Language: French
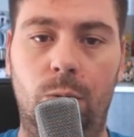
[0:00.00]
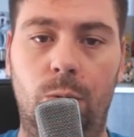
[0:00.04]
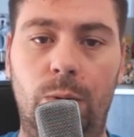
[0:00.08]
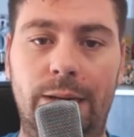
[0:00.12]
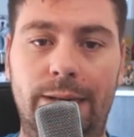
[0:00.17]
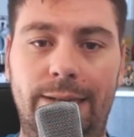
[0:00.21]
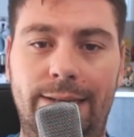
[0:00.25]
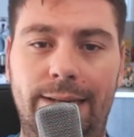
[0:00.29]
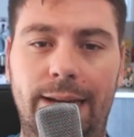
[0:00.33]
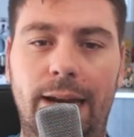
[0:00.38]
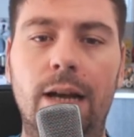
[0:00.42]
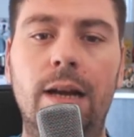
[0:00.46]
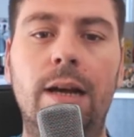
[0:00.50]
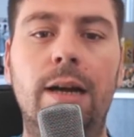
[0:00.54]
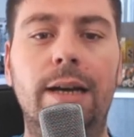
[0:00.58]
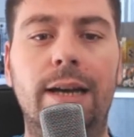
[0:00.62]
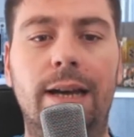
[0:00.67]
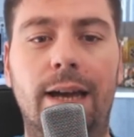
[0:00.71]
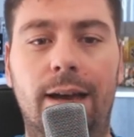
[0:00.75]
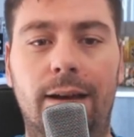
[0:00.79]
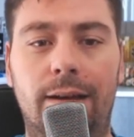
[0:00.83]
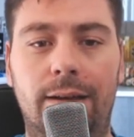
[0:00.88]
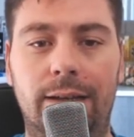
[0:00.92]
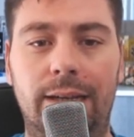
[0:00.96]
ESL,
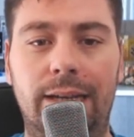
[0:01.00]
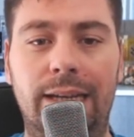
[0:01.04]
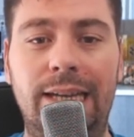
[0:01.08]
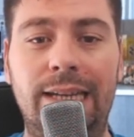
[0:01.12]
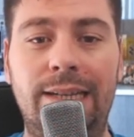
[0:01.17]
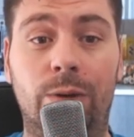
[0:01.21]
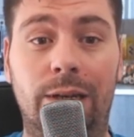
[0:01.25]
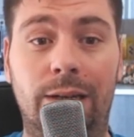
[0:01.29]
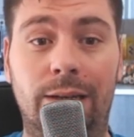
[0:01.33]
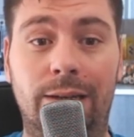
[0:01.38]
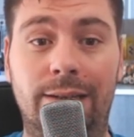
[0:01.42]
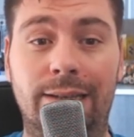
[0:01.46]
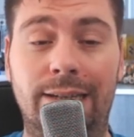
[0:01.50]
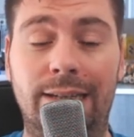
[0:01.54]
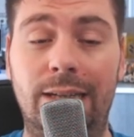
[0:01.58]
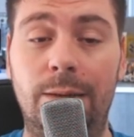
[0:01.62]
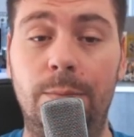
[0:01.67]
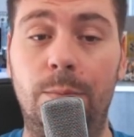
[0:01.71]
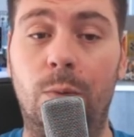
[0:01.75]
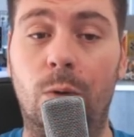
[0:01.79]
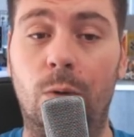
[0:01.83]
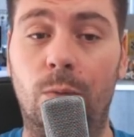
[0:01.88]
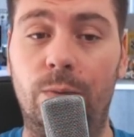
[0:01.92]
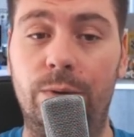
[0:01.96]
pour les
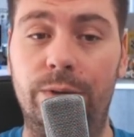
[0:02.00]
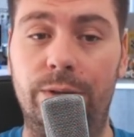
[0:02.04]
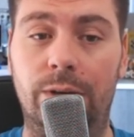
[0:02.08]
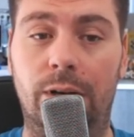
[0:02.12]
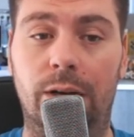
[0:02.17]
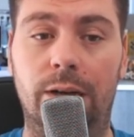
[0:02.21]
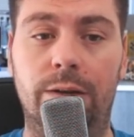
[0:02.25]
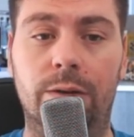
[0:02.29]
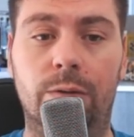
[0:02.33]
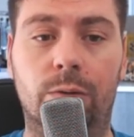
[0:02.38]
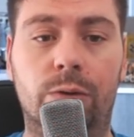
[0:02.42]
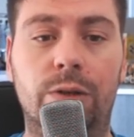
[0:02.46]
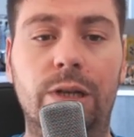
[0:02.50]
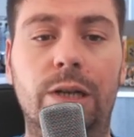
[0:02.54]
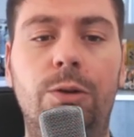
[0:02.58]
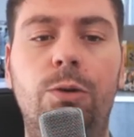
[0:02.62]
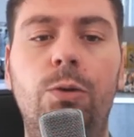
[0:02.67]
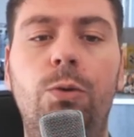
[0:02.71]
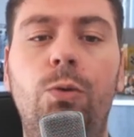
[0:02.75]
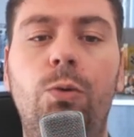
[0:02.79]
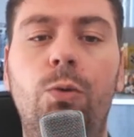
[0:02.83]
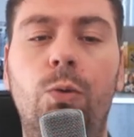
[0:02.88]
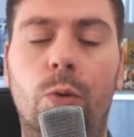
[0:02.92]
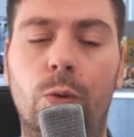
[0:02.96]
équipes professionnelles. Donc il y a
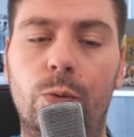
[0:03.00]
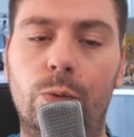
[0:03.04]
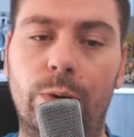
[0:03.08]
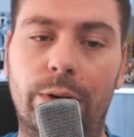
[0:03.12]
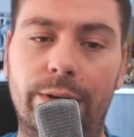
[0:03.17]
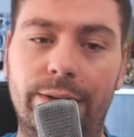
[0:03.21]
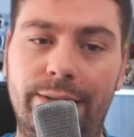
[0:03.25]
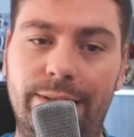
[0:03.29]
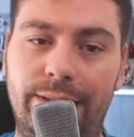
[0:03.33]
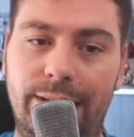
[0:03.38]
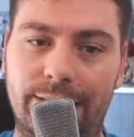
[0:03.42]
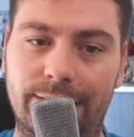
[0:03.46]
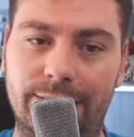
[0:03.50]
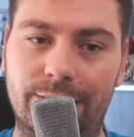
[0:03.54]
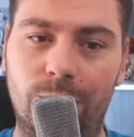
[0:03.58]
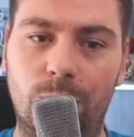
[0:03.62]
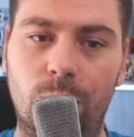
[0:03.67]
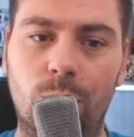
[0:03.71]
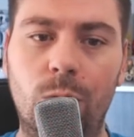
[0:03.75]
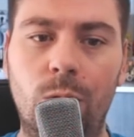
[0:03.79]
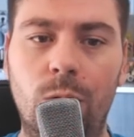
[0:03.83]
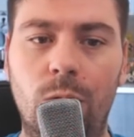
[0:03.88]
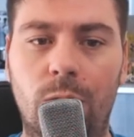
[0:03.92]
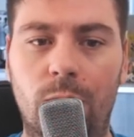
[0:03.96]
du tournoi
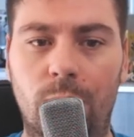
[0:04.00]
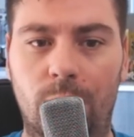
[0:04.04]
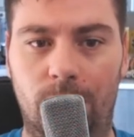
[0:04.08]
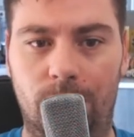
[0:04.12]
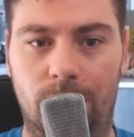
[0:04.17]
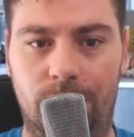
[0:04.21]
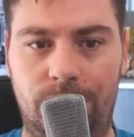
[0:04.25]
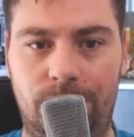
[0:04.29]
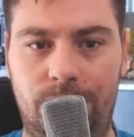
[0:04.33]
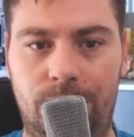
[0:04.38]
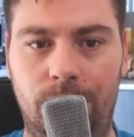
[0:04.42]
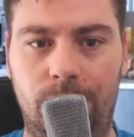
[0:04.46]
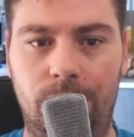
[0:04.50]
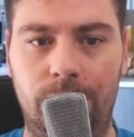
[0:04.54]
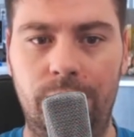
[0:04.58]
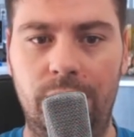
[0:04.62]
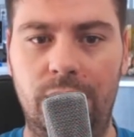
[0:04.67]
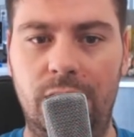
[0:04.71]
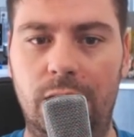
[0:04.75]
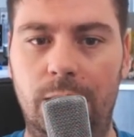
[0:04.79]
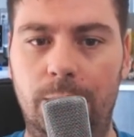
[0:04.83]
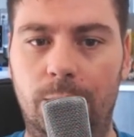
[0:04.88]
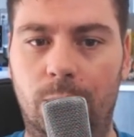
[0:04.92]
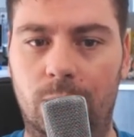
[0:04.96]
CSGO, Hearthstone
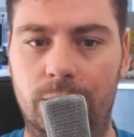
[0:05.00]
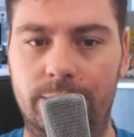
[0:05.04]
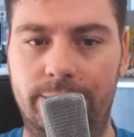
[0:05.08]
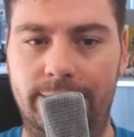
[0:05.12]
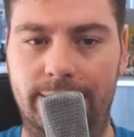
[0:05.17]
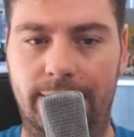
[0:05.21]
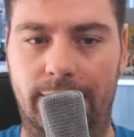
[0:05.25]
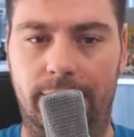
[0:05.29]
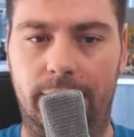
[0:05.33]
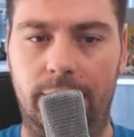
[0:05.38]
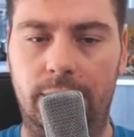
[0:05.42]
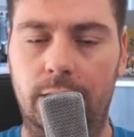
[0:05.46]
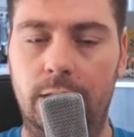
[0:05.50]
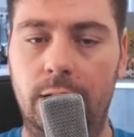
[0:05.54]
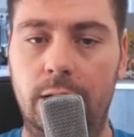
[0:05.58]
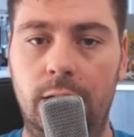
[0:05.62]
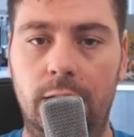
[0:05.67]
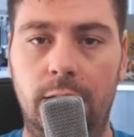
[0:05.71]
et Brawl Stars.